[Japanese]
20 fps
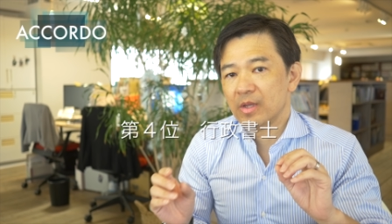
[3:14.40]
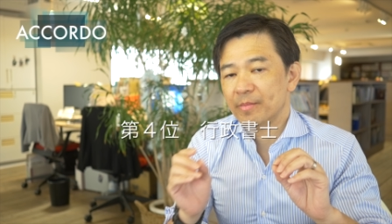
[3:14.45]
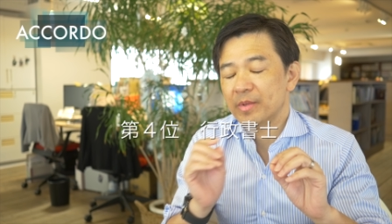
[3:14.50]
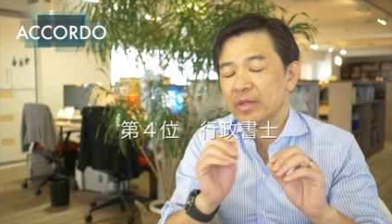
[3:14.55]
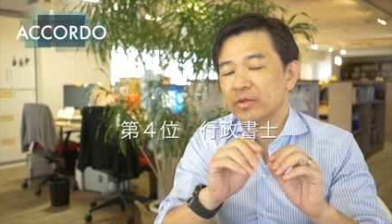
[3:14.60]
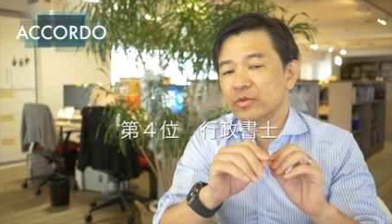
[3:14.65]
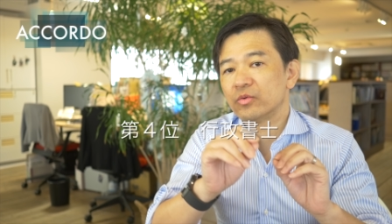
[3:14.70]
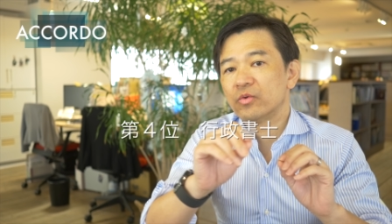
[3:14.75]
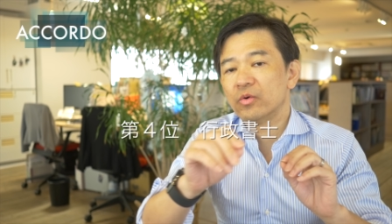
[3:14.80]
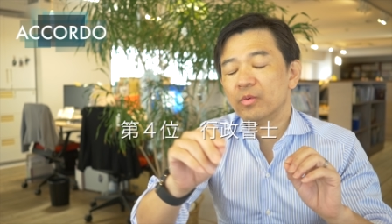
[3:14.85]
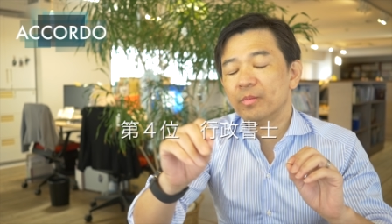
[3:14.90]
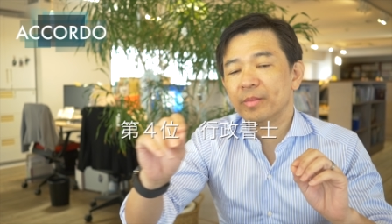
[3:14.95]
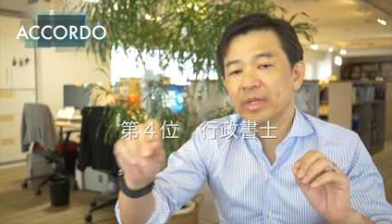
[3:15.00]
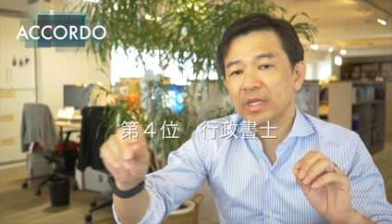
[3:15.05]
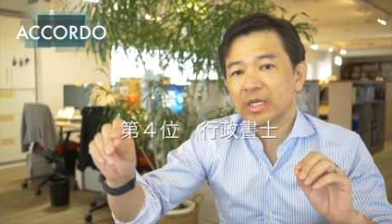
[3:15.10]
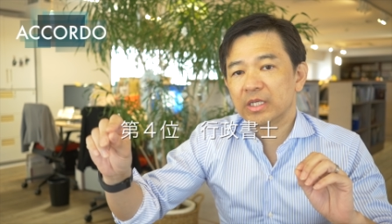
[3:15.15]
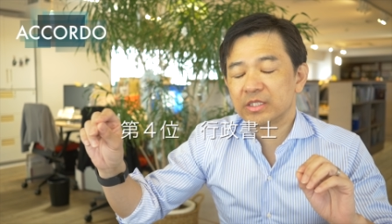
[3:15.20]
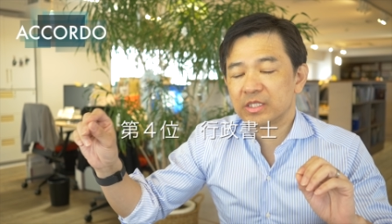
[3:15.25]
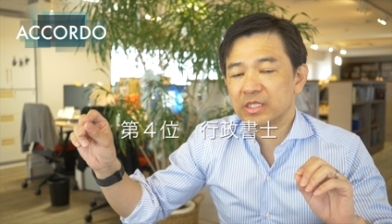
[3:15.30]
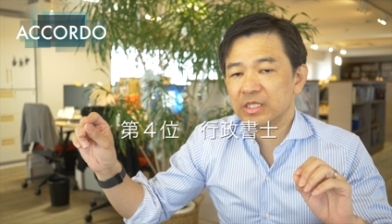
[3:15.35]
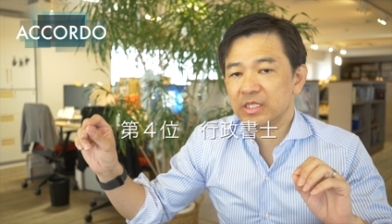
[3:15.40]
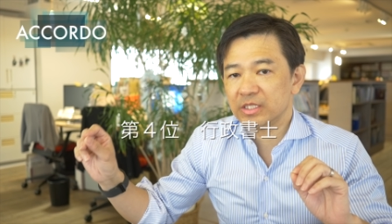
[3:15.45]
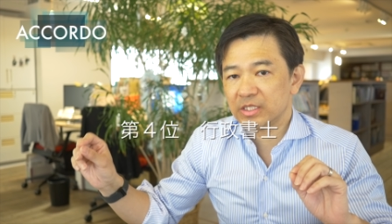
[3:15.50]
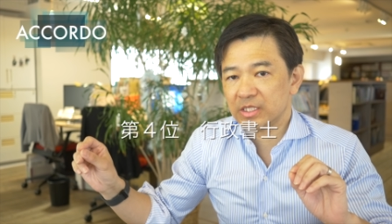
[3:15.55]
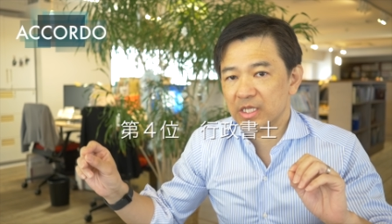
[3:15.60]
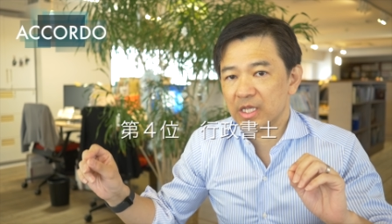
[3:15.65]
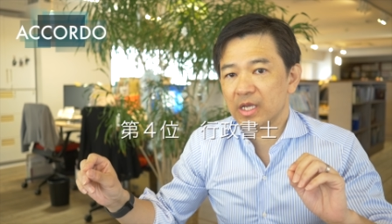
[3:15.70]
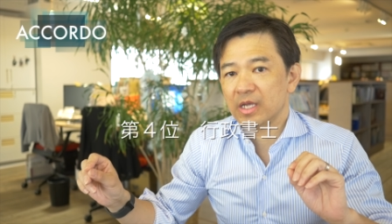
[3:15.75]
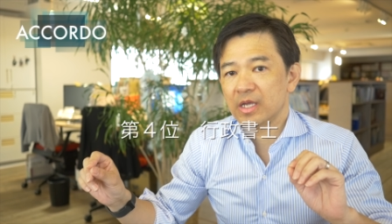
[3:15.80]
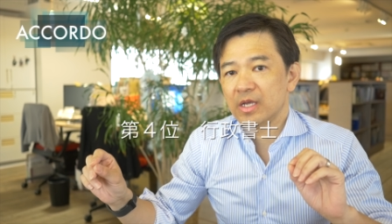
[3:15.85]
ベルトコンベヤー式にし
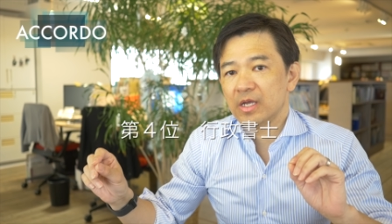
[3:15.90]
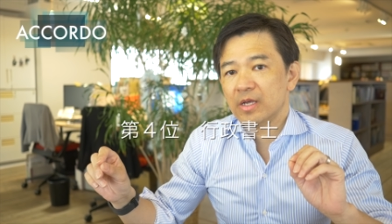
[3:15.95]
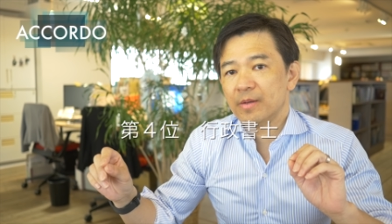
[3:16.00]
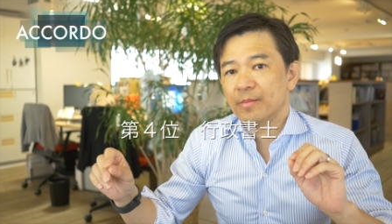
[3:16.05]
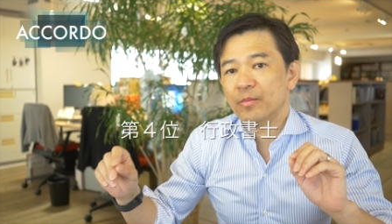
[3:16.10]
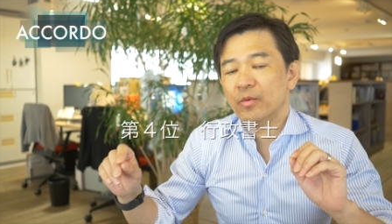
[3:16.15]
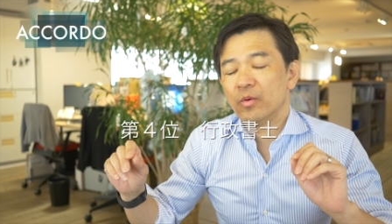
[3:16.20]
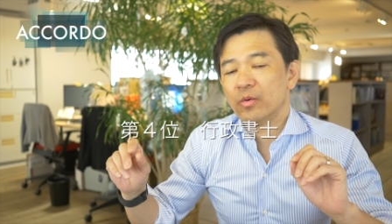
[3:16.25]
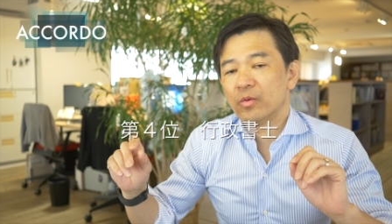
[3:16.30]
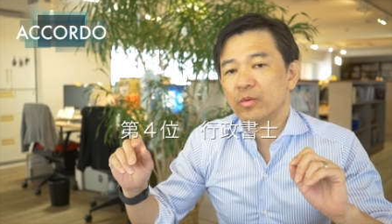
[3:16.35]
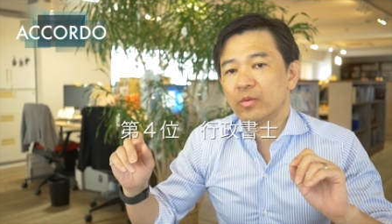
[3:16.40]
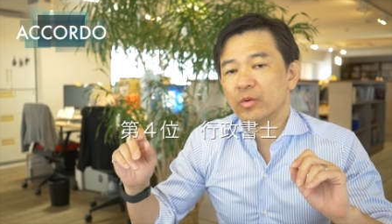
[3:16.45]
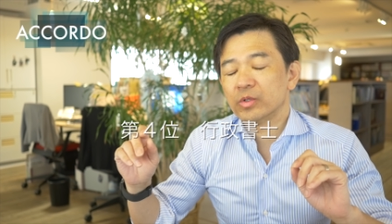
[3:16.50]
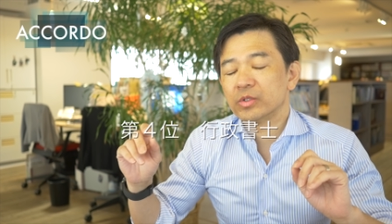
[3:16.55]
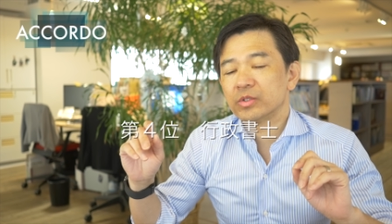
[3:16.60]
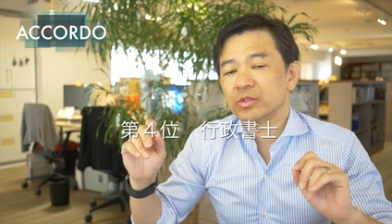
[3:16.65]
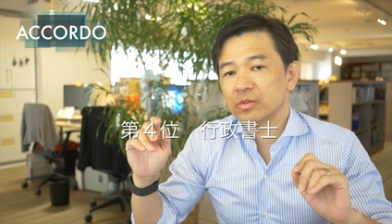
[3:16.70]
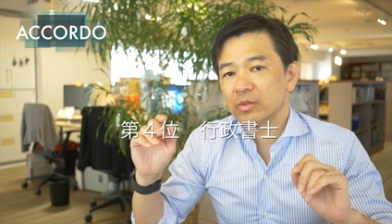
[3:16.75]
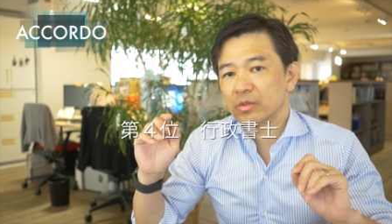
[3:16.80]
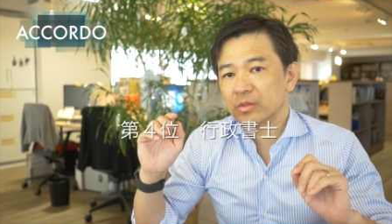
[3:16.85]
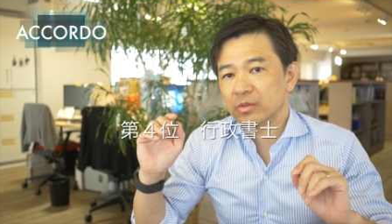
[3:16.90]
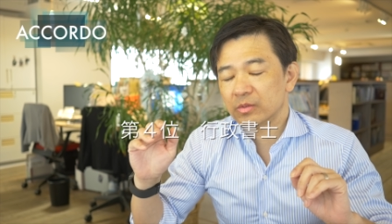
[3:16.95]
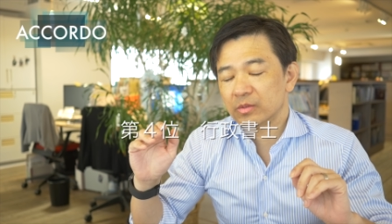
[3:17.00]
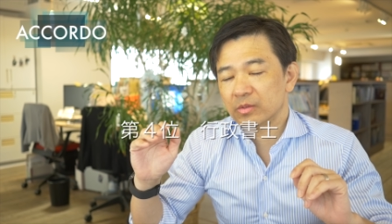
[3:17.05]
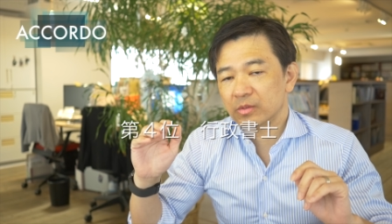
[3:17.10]
てもうコストを